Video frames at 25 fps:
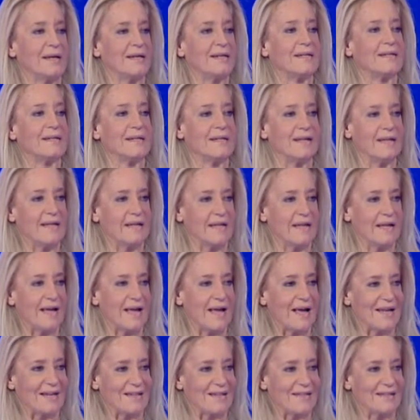
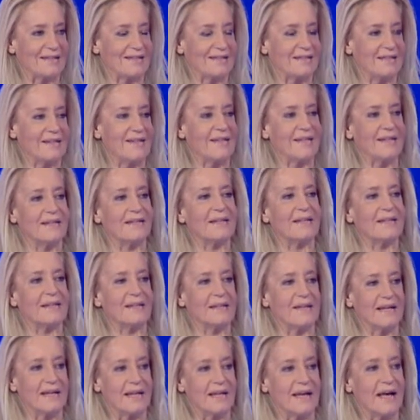ricrearsi e
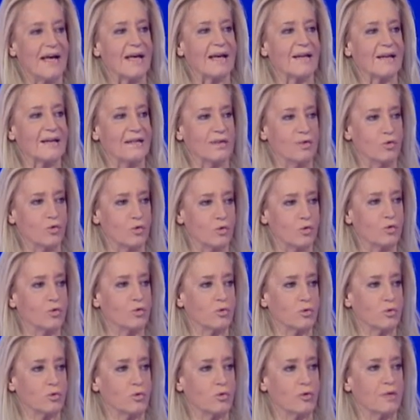ricreare
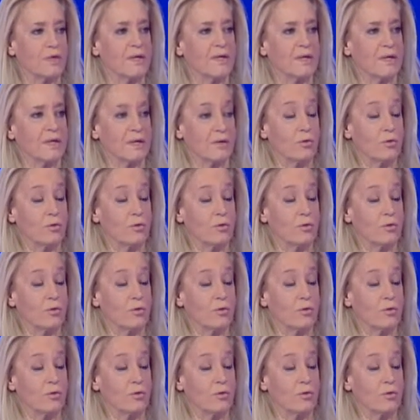indotto mm -hmm.